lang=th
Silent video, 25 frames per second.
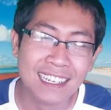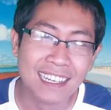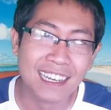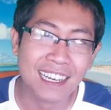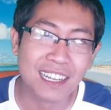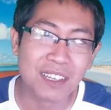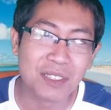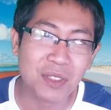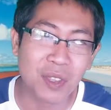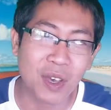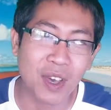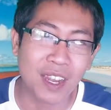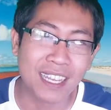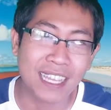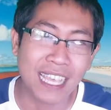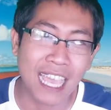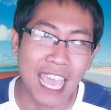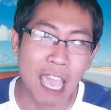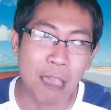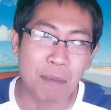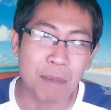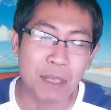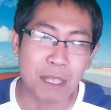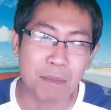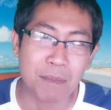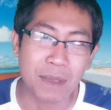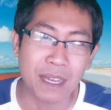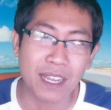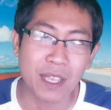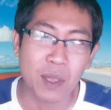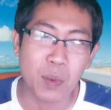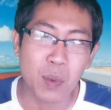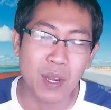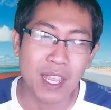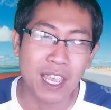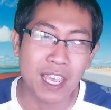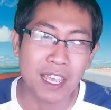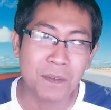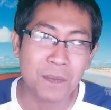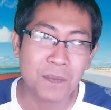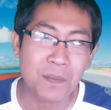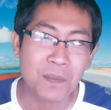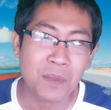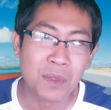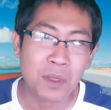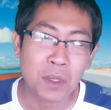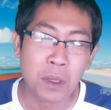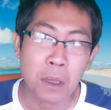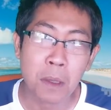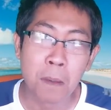แล้วตอนแก่ไป จะเป็นไงวะเนี่ย
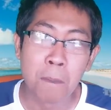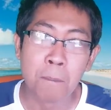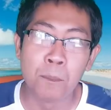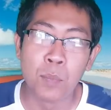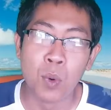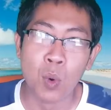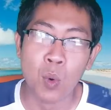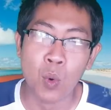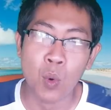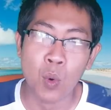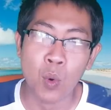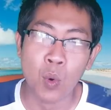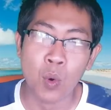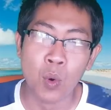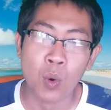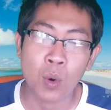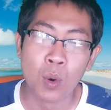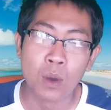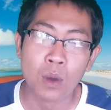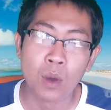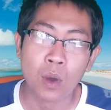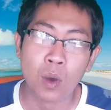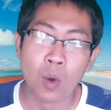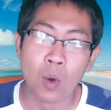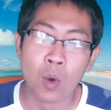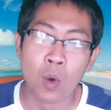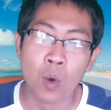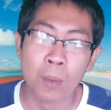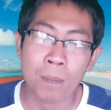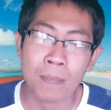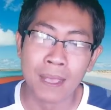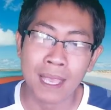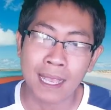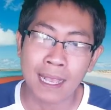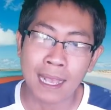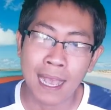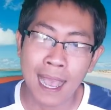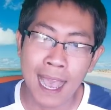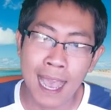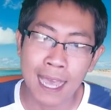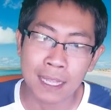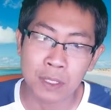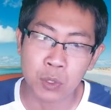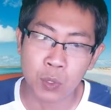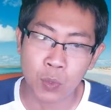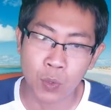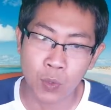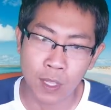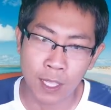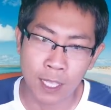ปู่โอเมก้า
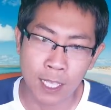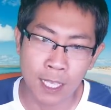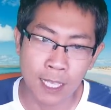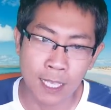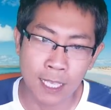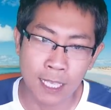ทรี